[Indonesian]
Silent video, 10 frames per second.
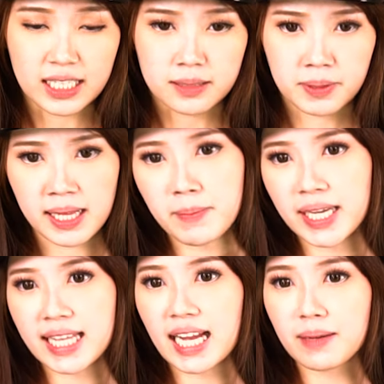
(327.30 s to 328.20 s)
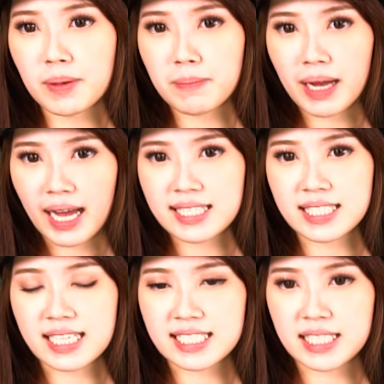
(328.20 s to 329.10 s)
Pertama kita akan membahas
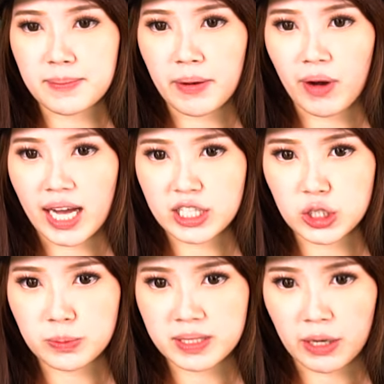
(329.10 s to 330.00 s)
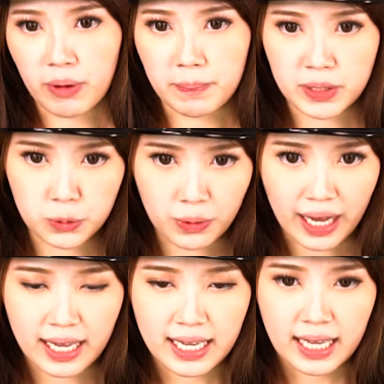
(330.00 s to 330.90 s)
keistimewaan Doomsday Weapon
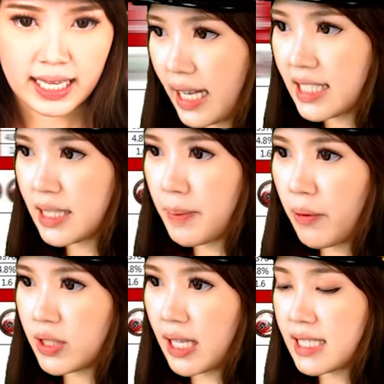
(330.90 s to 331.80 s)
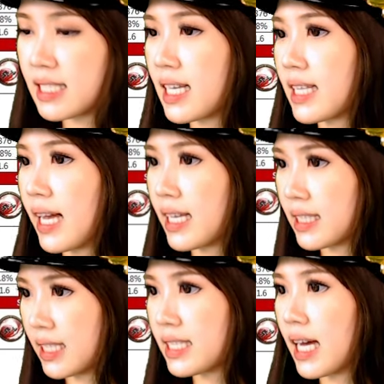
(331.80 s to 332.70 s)
2. Yang istimewa dari senjata
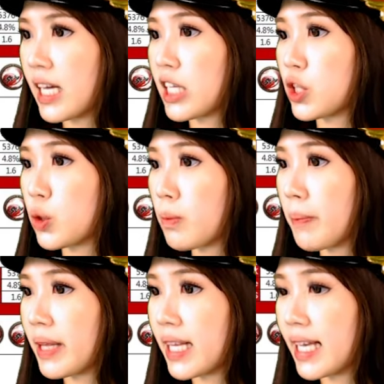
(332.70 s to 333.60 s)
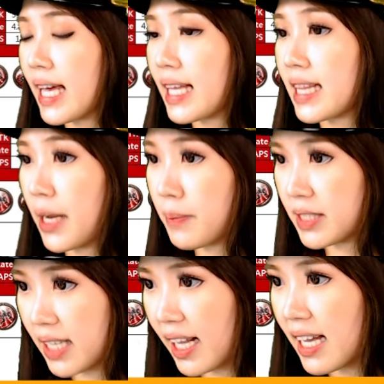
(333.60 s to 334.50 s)
ini yaitu memiliki attack
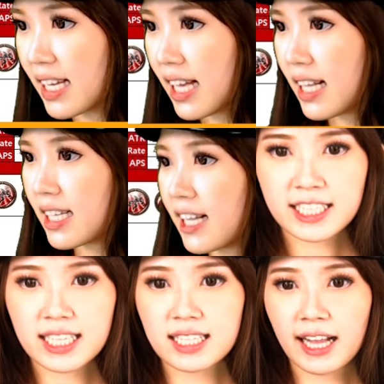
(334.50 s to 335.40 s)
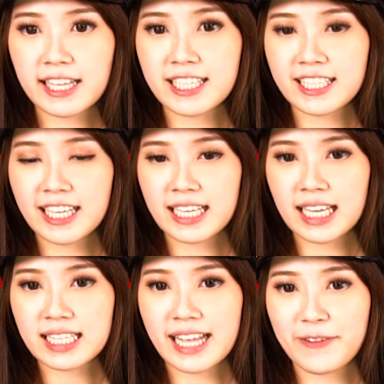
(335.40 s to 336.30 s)
besar, critical rate yang
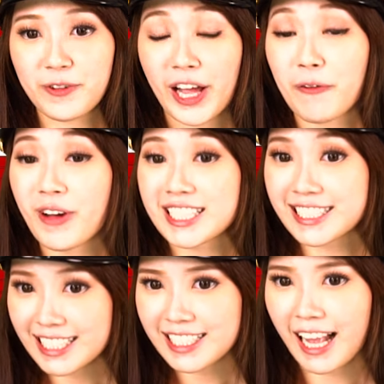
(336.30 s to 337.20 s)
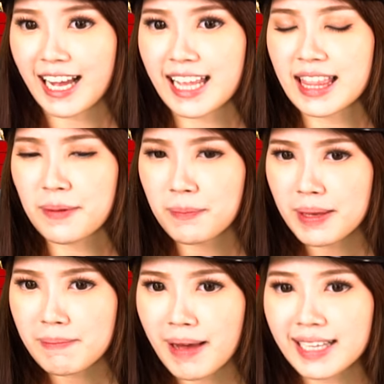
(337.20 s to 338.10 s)
tinggi dan frekuensi serangan
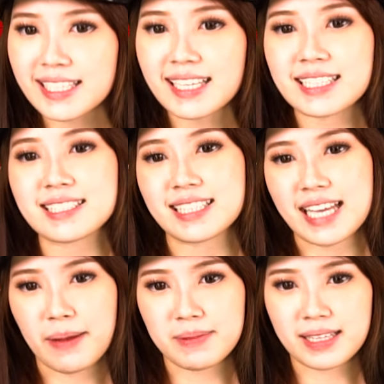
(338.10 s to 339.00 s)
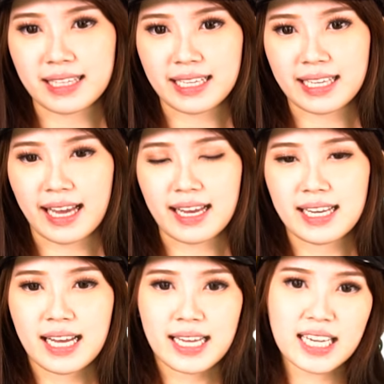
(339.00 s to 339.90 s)
lebih banyak di setiap detiknya.
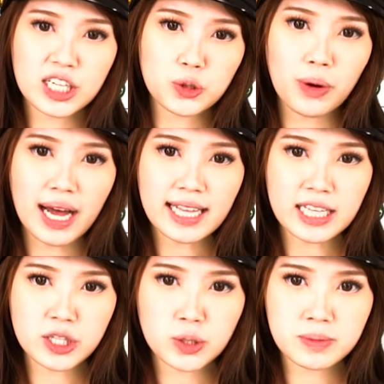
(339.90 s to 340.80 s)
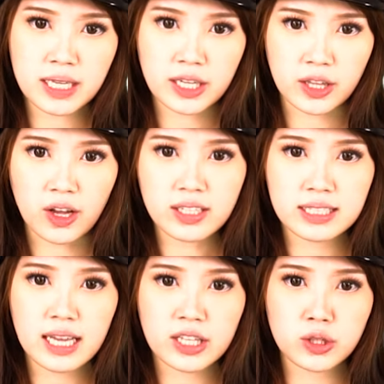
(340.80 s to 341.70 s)
Yang kedua ada Doomsday Clock
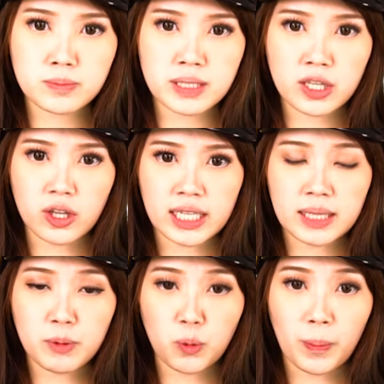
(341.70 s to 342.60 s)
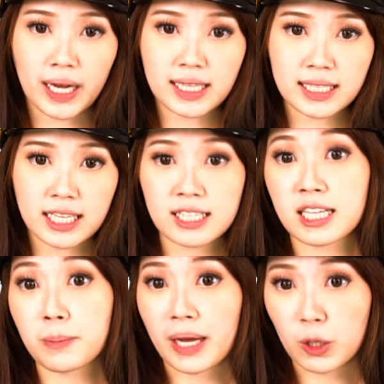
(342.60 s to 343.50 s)
dan Doomsday Clock ini merupakan gear
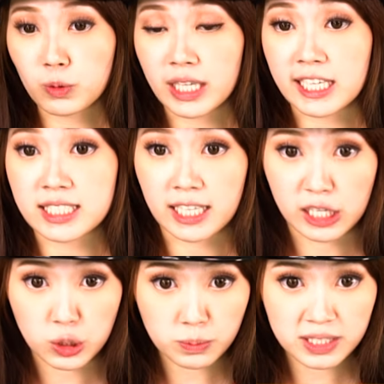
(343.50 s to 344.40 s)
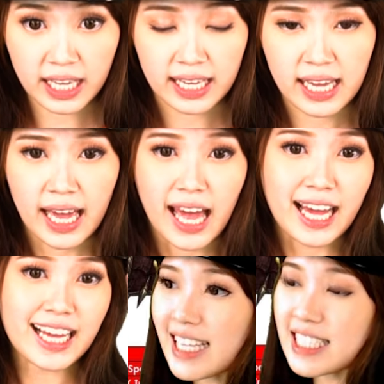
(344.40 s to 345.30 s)
terbaru dari seri Doomsday.
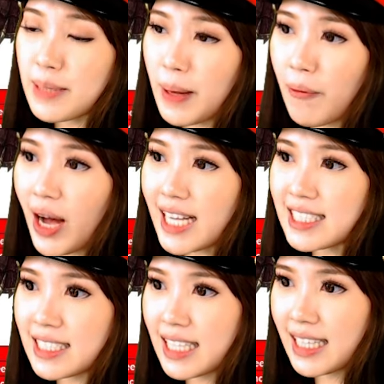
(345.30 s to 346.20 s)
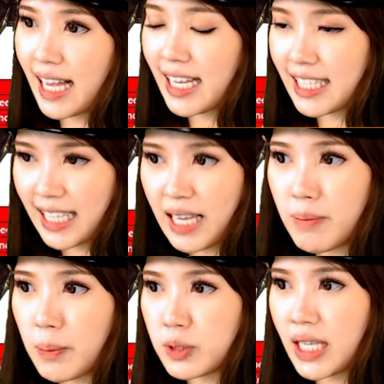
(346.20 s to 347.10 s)
Keistimewaan senjata ini
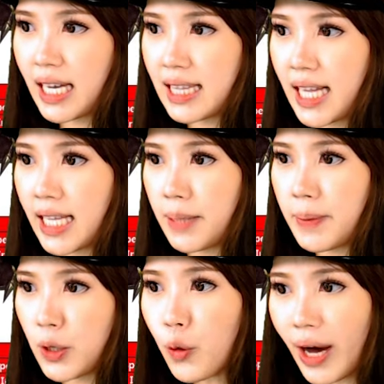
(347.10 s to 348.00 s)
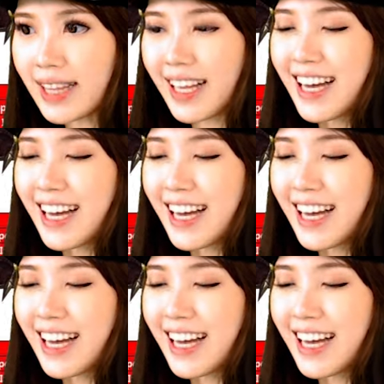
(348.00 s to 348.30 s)
mempunyai attack lebih kuat